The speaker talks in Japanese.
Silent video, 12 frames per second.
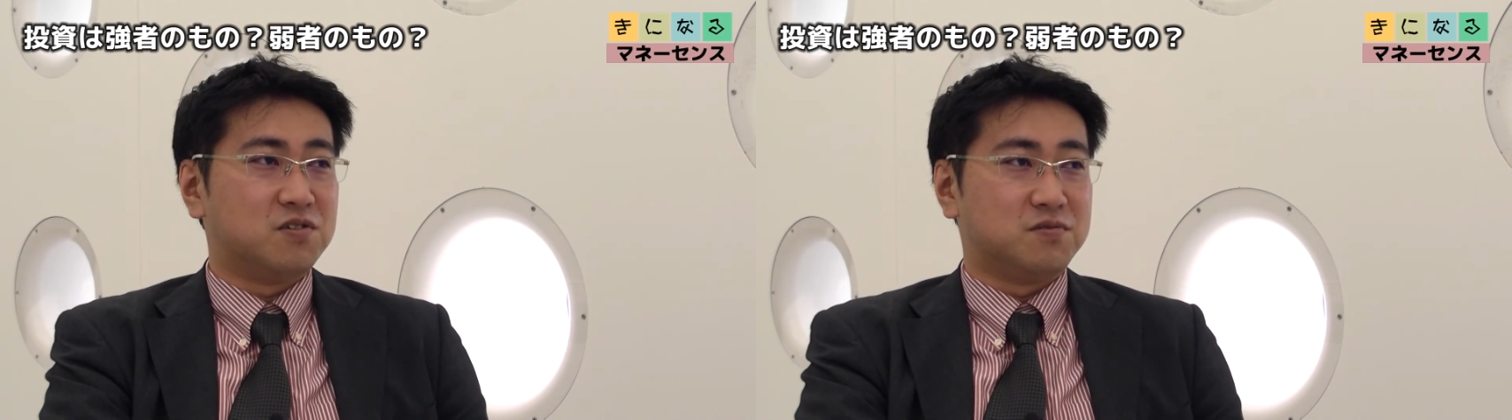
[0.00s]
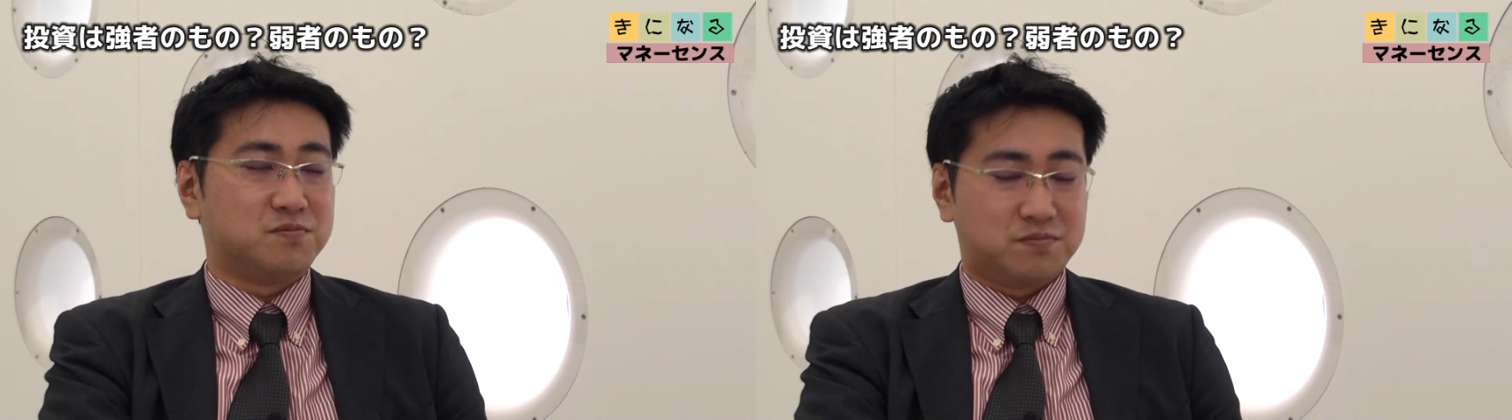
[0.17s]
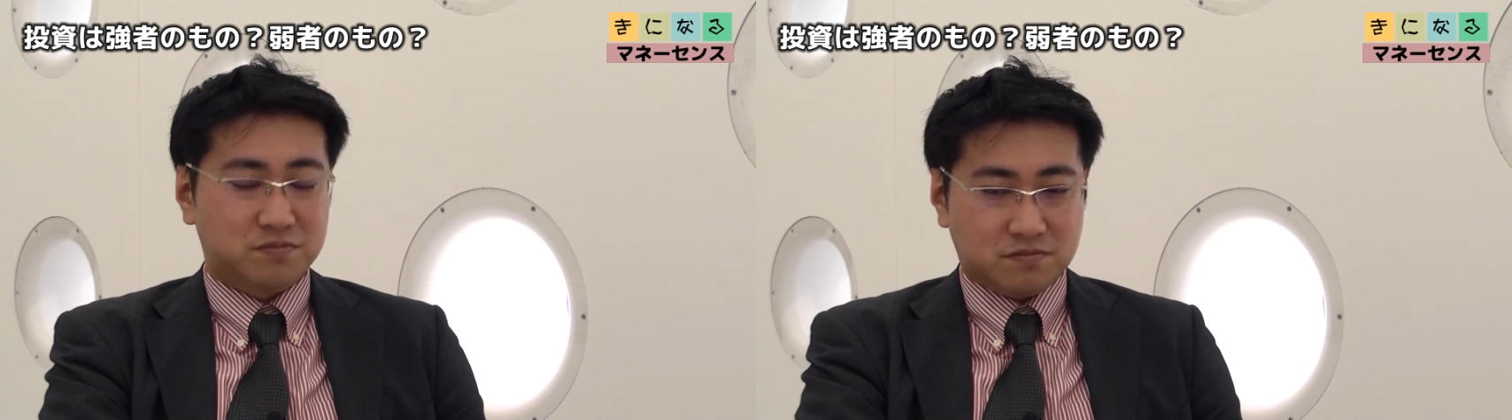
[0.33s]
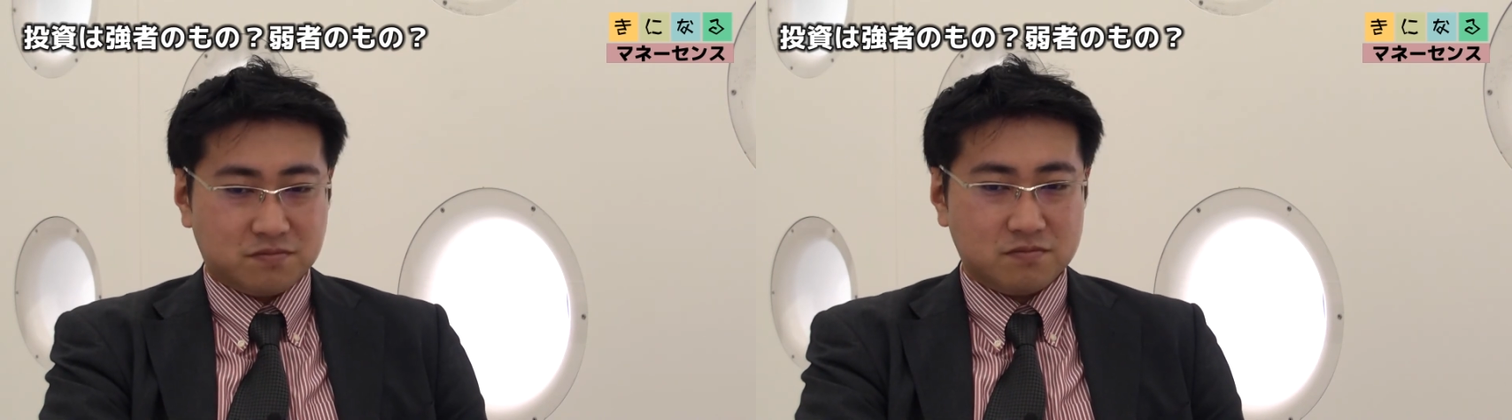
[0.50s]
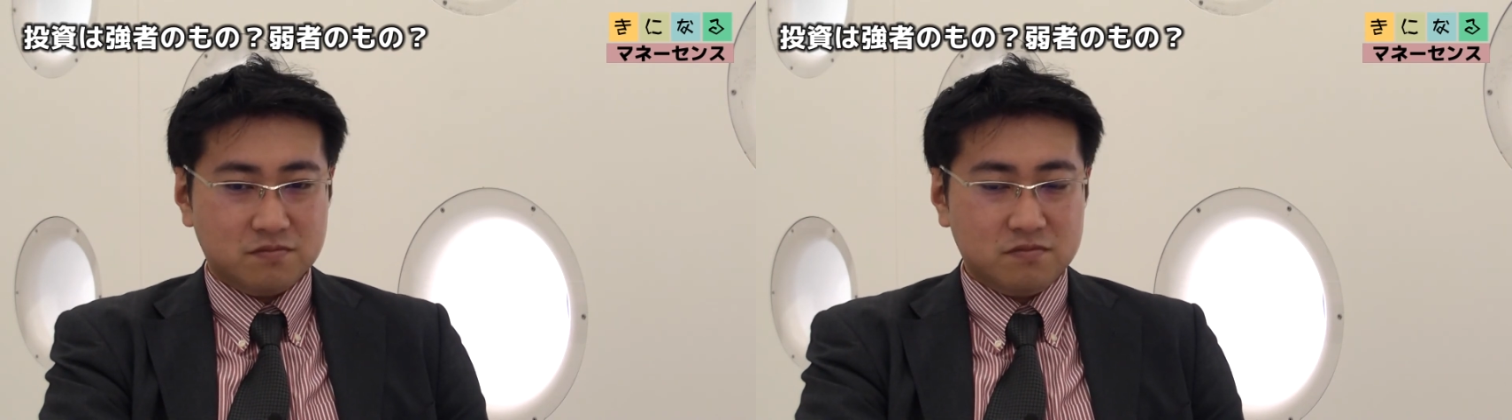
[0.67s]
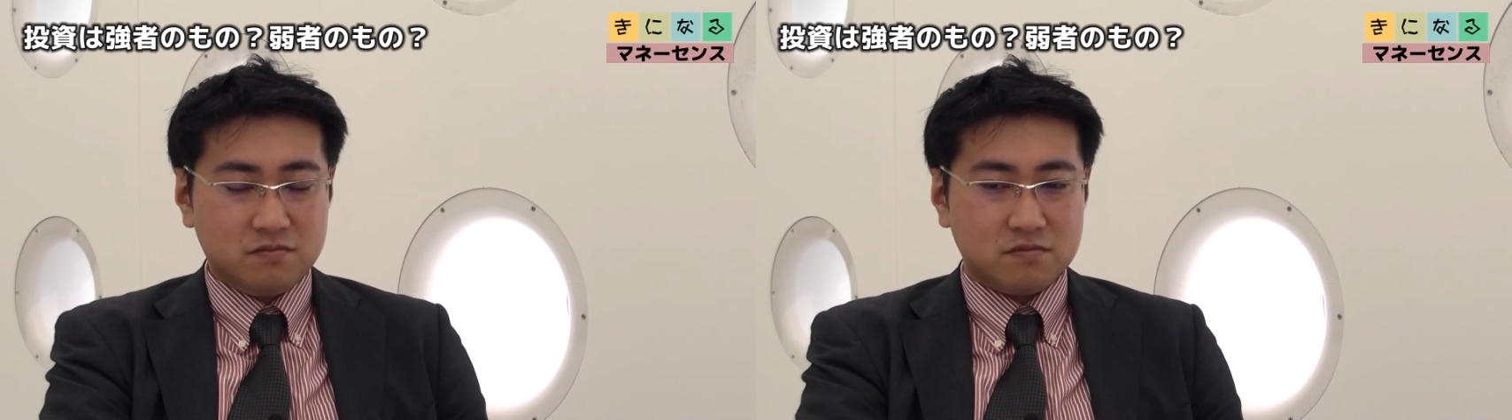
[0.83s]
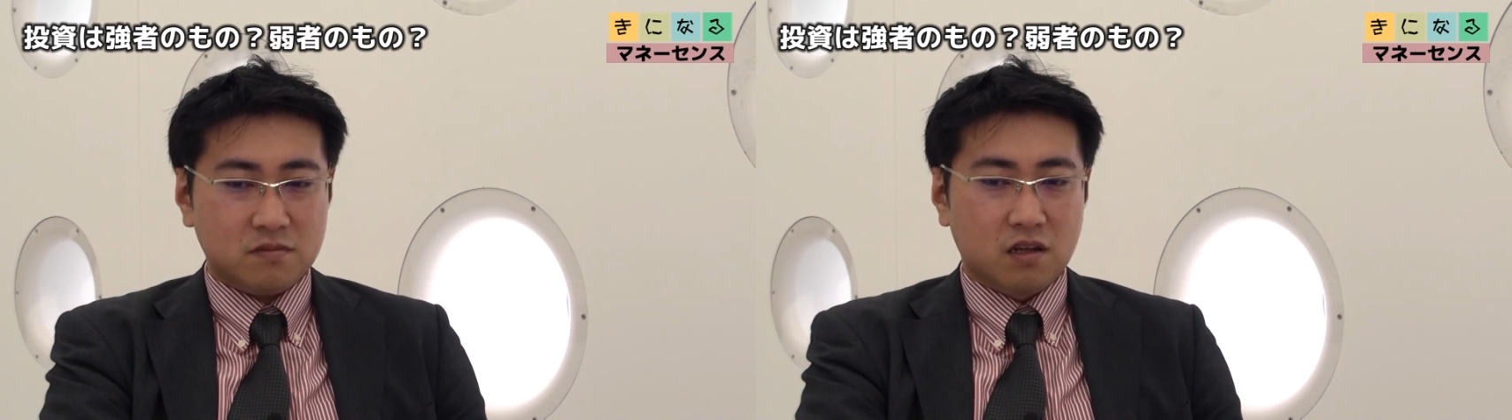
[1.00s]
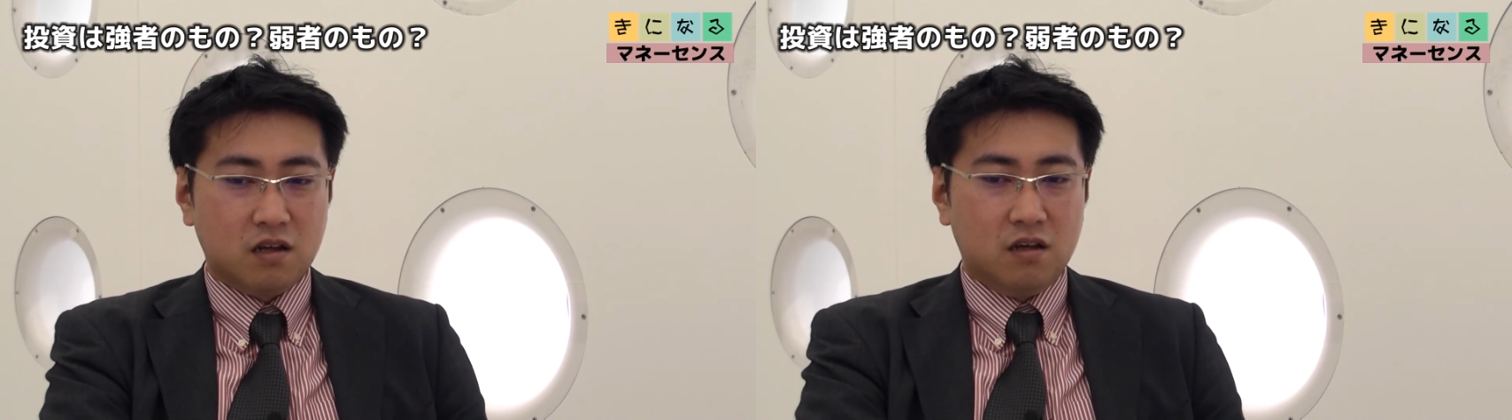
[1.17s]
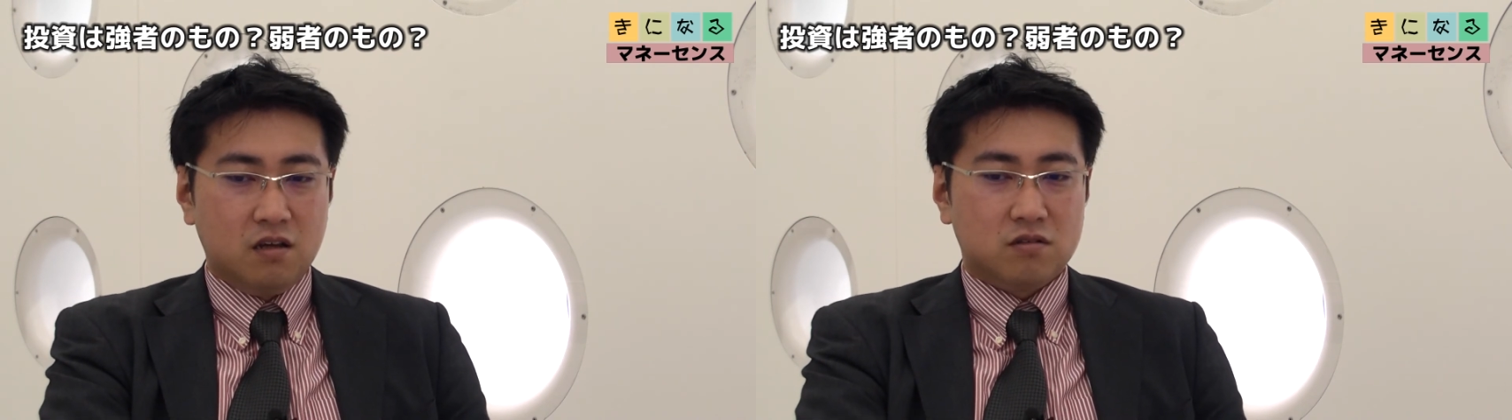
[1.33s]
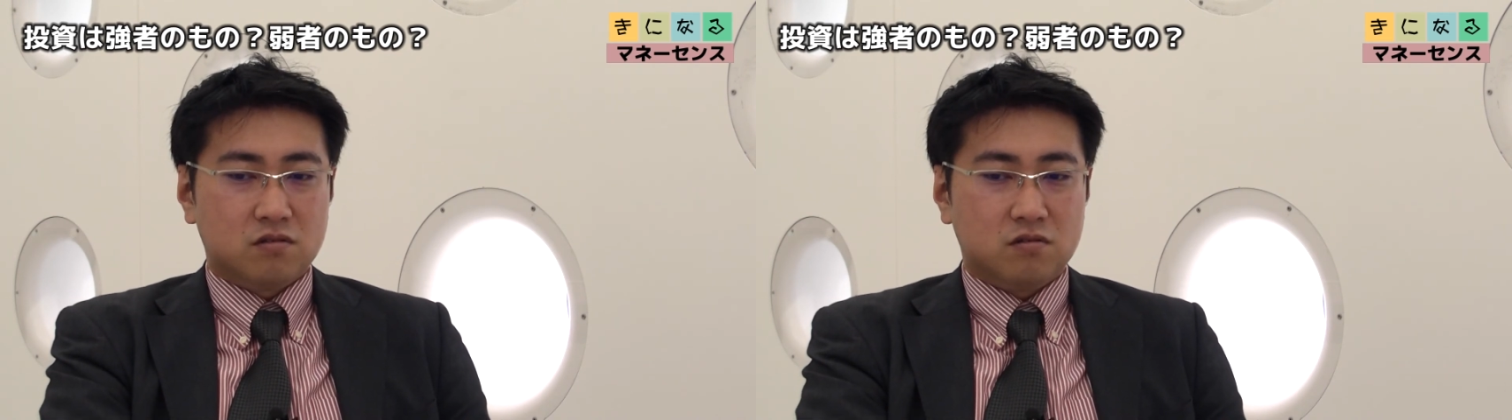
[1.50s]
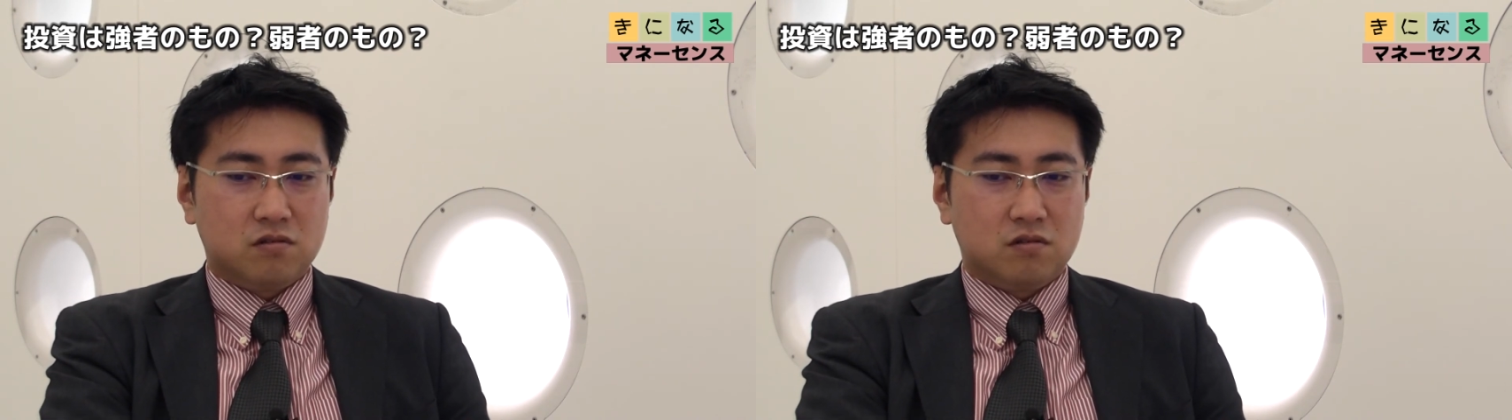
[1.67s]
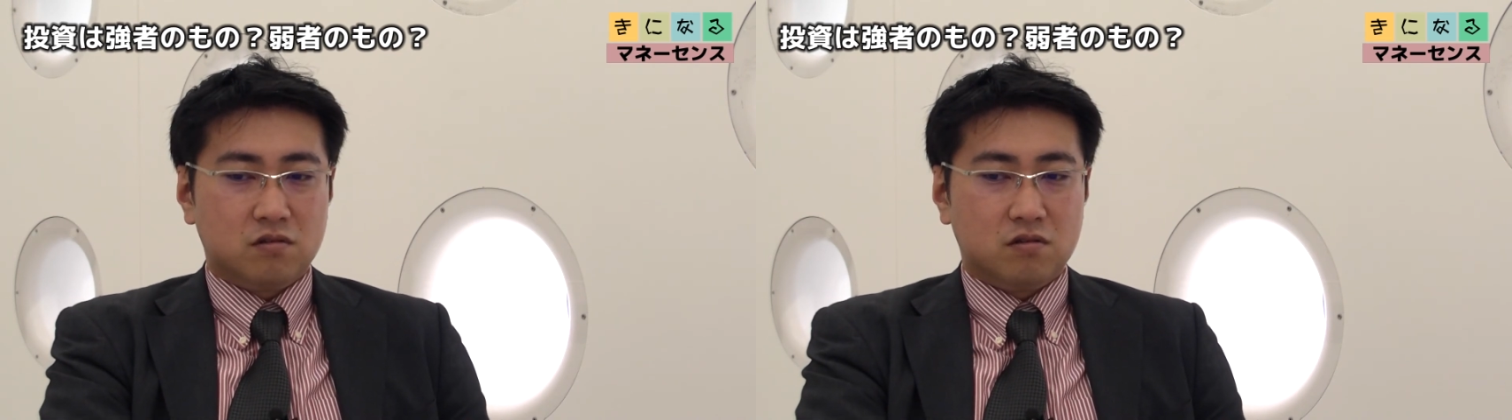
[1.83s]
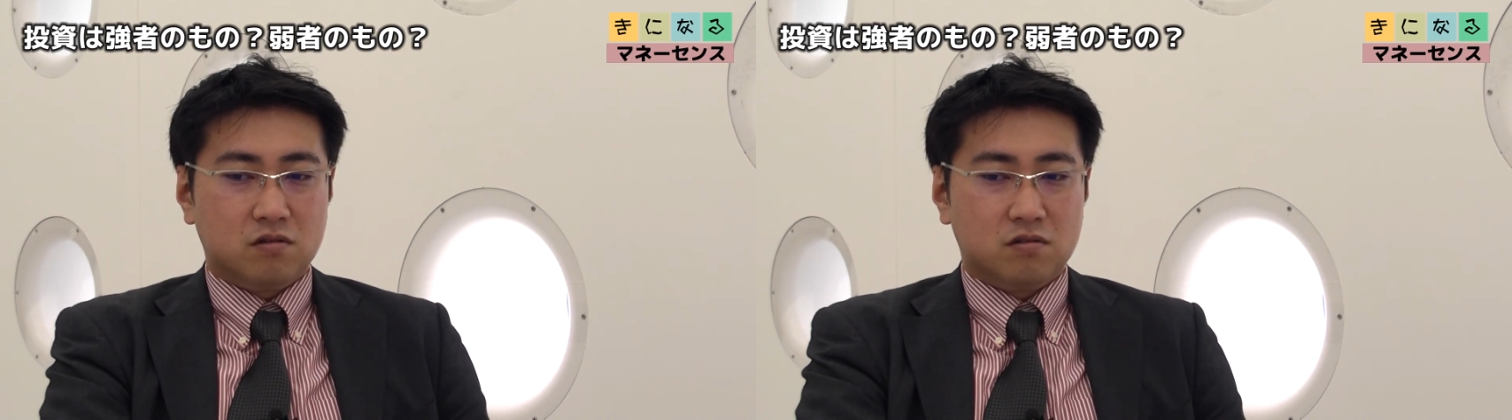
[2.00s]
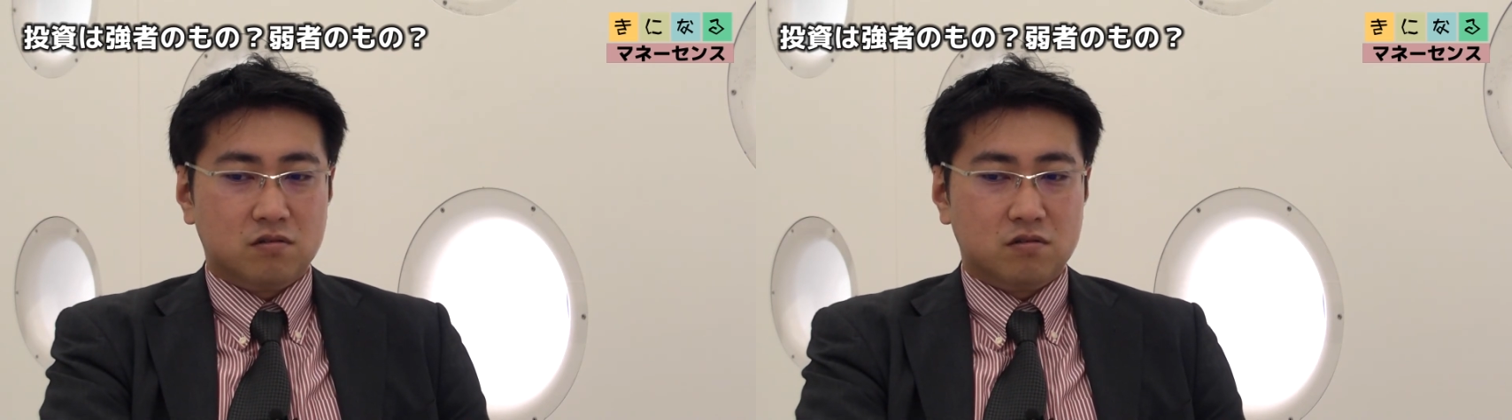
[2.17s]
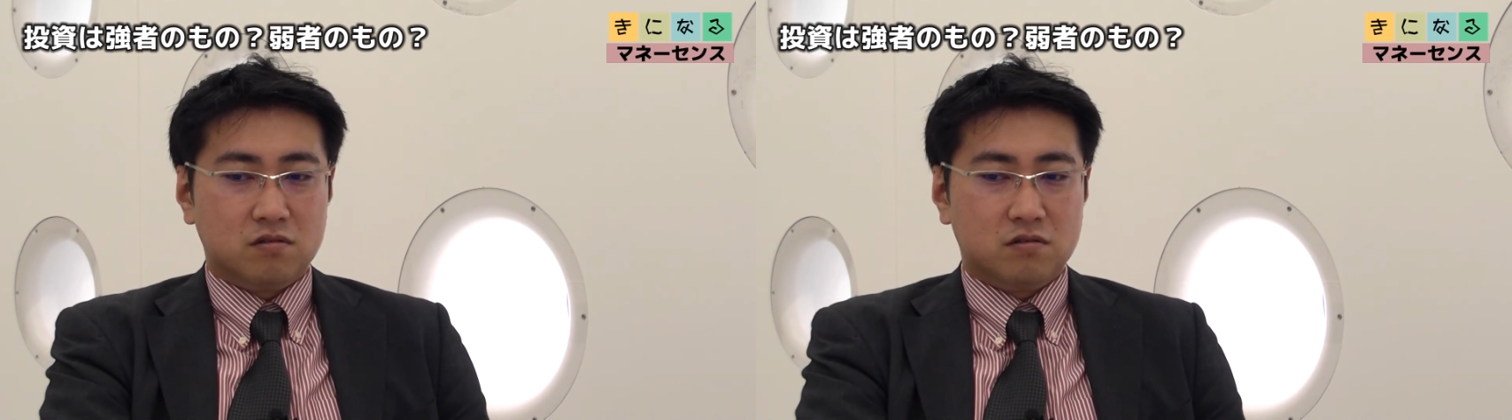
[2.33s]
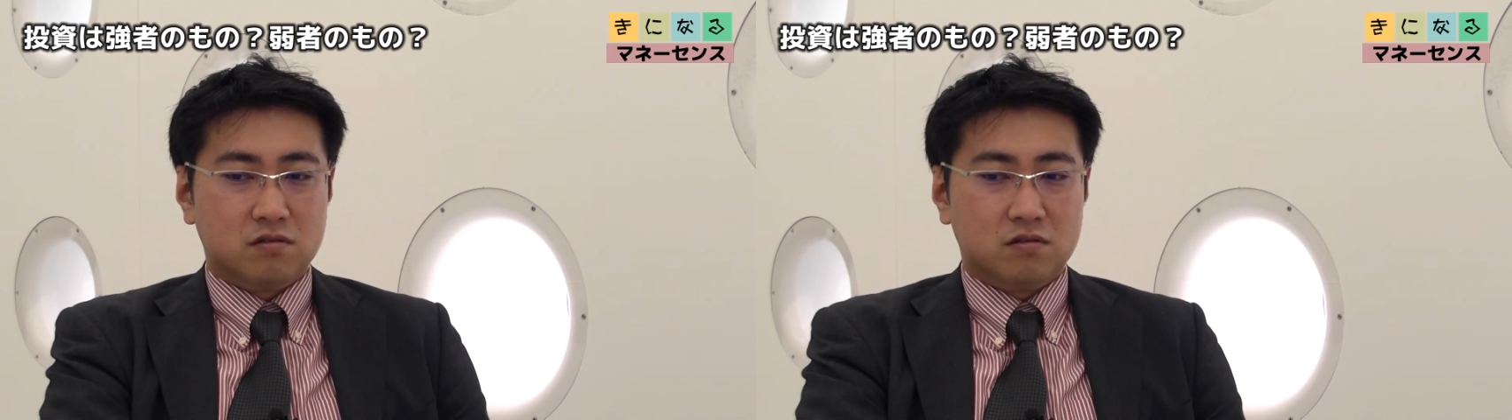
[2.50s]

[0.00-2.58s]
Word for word: はい、その